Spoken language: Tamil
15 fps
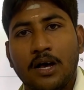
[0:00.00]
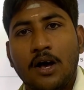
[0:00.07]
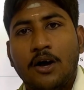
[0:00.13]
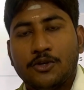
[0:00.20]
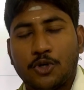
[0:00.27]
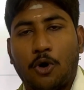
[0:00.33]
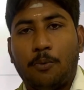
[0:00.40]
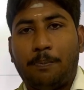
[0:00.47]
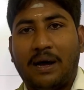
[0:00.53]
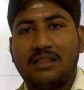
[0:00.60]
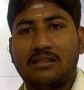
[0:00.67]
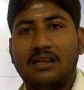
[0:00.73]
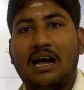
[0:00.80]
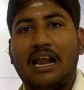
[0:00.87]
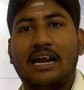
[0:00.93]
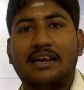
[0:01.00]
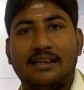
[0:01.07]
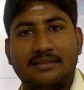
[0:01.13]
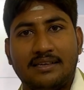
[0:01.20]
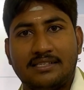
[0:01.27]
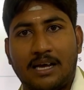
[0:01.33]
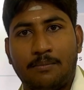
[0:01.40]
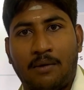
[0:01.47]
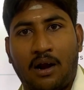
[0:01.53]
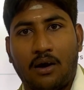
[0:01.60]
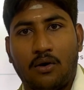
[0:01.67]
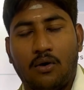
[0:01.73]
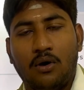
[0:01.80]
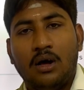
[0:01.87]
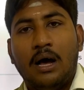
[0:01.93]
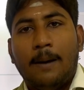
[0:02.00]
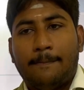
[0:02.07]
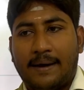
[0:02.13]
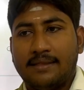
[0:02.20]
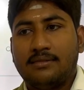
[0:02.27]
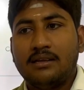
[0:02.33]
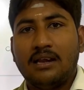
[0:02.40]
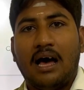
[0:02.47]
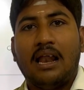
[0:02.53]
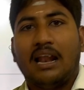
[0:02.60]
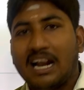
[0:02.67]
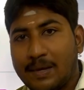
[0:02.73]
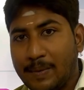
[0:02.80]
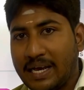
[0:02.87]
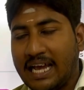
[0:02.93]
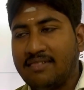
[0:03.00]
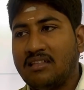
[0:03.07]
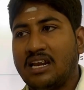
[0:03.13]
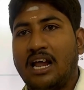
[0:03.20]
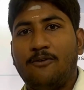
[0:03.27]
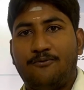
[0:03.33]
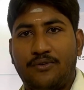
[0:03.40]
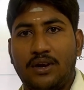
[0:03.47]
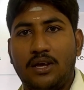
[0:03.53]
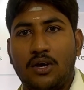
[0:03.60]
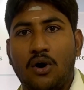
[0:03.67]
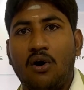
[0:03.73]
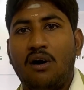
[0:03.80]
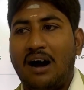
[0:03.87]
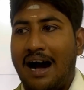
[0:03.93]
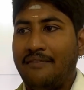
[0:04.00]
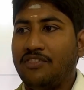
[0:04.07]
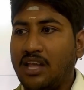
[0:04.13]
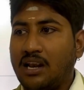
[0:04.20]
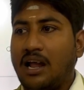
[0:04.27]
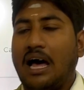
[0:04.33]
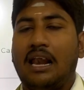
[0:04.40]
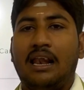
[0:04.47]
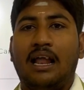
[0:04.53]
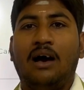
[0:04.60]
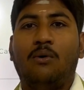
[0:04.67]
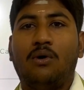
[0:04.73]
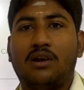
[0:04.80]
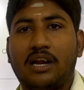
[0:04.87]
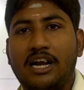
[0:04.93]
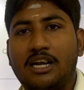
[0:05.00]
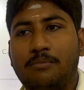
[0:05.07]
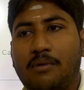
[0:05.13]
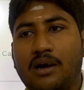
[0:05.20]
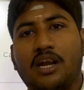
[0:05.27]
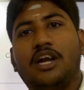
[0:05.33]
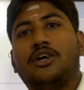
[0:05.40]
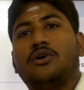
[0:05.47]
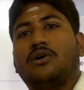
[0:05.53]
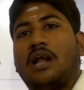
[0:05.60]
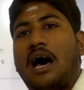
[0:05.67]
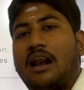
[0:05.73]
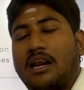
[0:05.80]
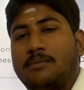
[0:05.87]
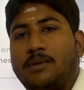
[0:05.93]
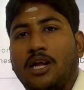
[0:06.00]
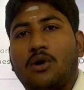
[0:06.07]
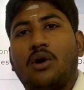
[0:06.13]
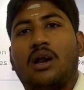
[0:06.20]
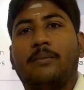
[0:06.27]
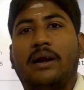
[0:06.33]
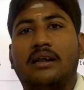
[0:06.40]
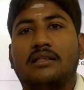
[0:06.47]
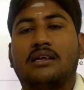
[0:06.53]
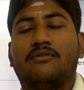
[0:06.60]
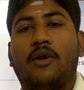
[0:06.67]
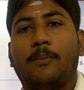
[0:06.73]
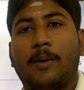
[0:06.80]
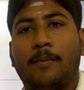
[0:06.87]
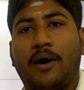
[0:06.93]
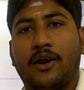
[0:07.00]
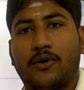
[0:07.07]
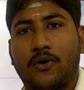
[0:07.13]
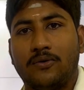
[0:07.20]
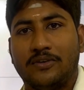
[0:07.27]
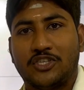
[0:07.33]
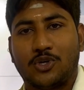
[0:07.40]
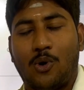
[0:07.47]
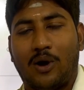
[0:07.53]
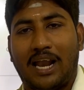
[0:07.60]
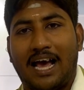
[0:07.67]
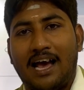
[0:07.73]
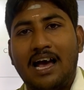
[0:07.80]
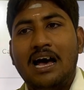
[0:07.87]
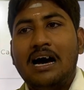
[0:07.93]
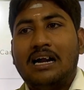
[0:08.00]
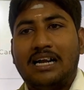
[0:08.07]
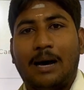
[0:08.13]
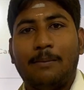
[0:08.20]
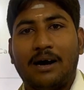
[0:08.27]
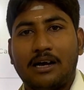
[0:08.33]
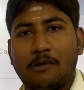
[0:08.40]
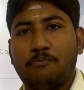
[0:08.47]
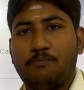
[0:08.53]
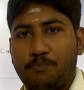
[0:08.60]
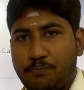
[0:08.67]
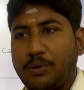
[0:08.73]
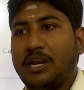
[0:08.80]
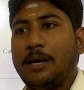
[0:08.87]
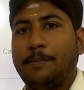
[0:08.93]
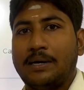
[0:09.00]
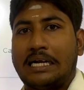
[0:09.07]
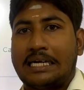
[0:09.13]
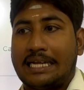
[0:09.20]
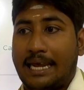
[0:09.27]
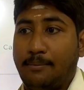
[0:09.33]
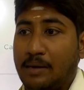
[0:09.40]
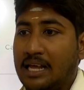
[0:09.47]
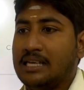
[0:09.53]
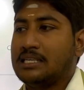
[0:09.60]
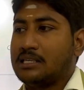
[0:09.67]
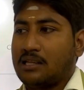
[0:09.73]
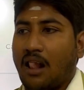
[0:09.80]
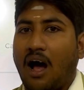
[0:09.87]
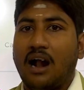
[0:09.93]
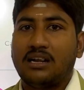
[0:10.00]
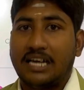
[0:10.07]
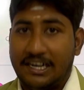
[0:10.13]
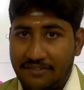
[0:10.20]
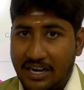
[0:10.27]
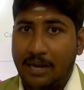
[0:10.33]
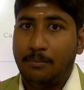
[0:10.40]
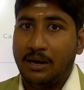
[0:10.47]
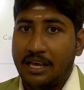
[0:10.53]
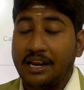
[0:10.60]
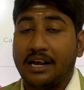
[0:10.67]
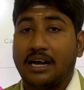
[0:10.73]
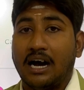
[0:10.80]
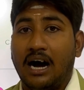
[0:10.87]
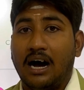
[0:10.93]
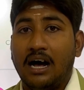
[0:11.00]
ஸோ ஒரு பத்து நாள் என்ட்ரன்ஸ் எக்ஸாம் நடக்கும் பத்து நாளில் நமக்கு எந்த நாள் ஃப்ரீயோ அந்த நாளில் ஒரு ரெண்டு மணி டு நாலரை மணிக்குள்ளே நம்ம எழுதுறதுக்கு விருப்பமாக இருக்கோம்னு வச்சுக்கோங்களேன் நமக்கு பிரியப்பட்ட டைமில் ஸ்லாட் அவைலபிள் இருக்கா